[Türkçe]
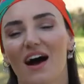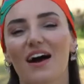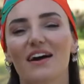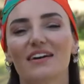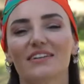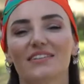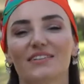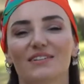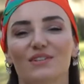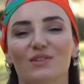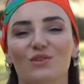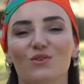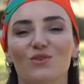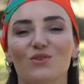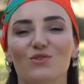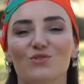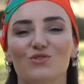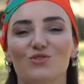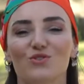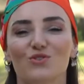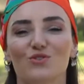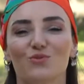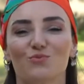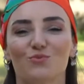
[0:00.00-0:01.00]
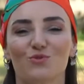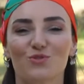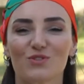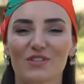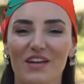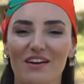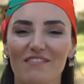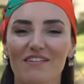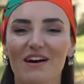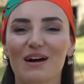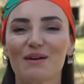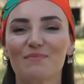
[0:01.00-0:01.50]
Aydın
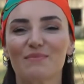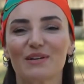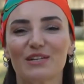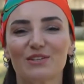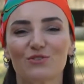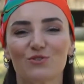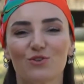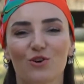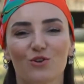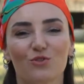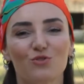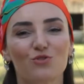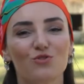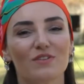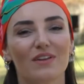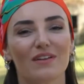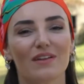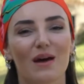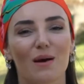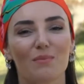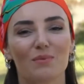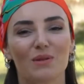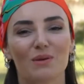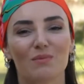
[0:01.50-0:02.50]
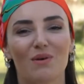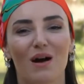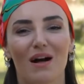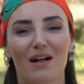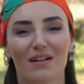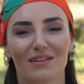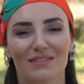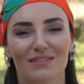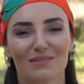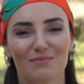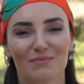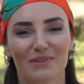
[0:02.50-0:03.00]
yolculuğumuz devam ediyor. Nurdan ablamı
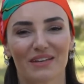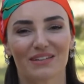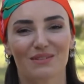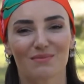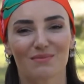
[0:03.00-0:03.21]
aldım